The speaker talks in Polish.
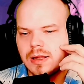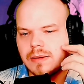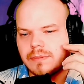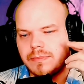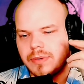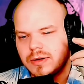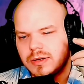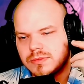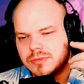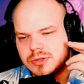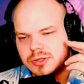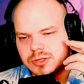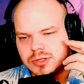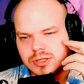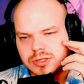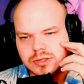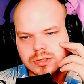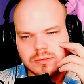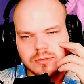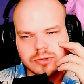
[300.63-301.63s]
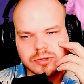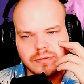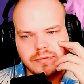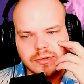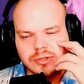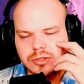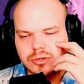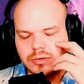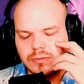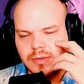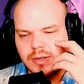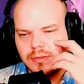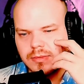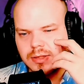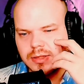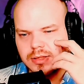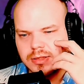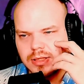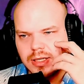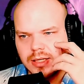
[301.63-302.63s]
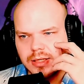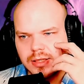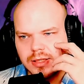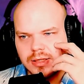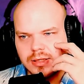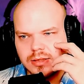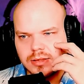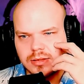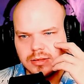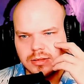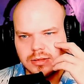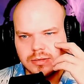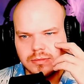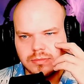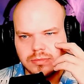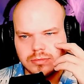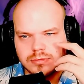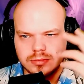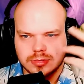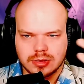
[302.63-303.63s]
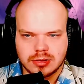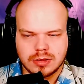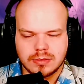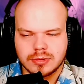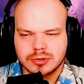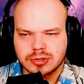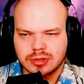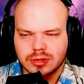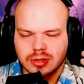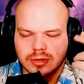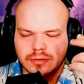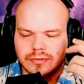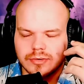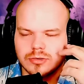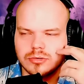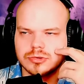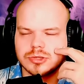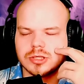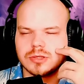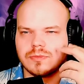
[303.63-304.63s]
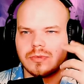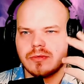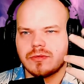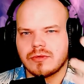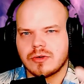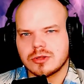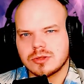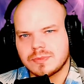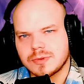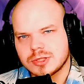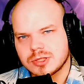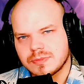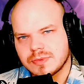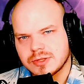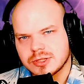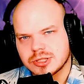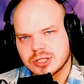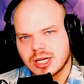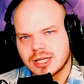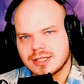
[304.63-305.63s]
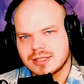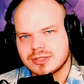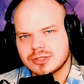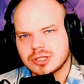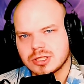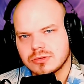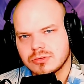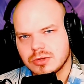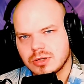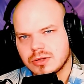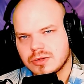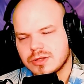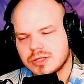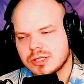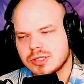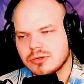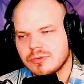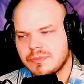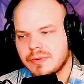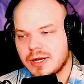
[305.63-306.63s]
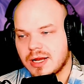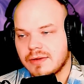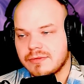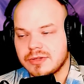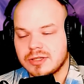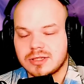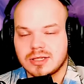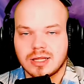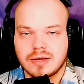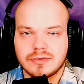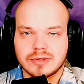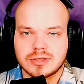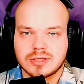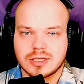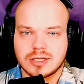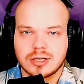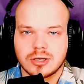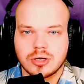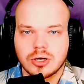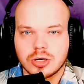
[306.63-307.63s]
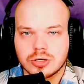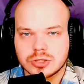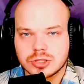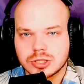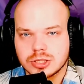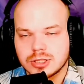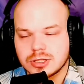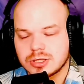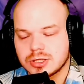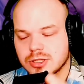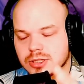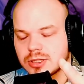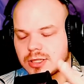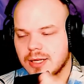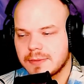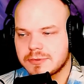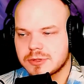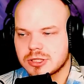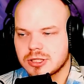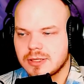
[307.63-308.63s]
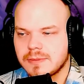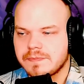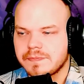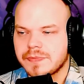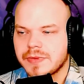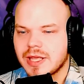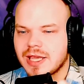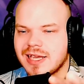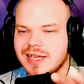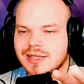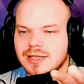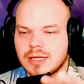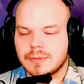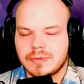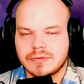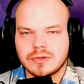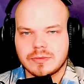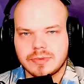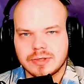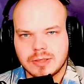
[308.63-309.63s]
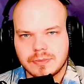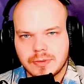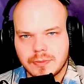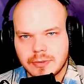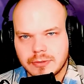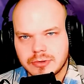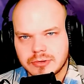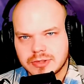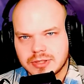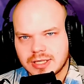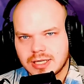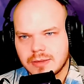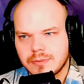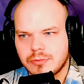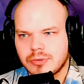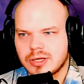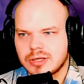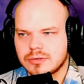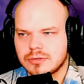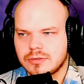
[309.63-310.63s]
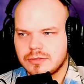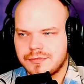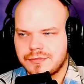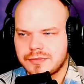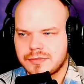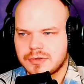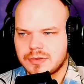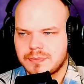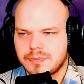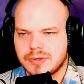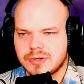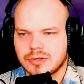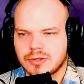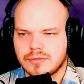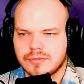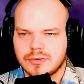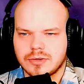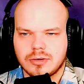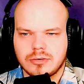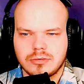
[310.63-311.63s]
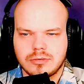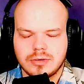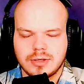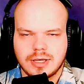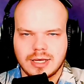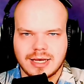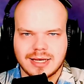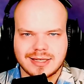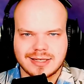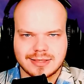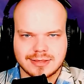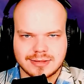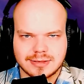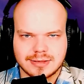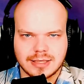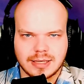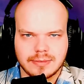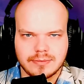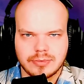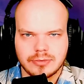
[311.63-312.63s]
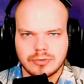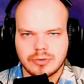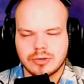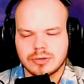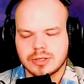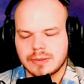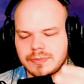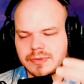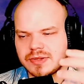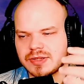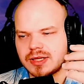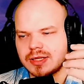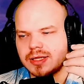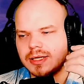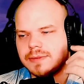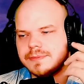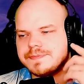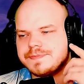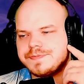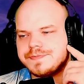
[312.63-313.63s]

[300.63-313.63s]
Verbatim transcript: Powiem ci szczerze, możliwe, że to mama Natalii, e, no nie można tego wykluczyć, bo wątpię, żeby żaden szanujący się prawnik, nawet ten gorszy czy lepszy, na pewno by nie popełnił takich błędów z pisownią, jak tam było napisane.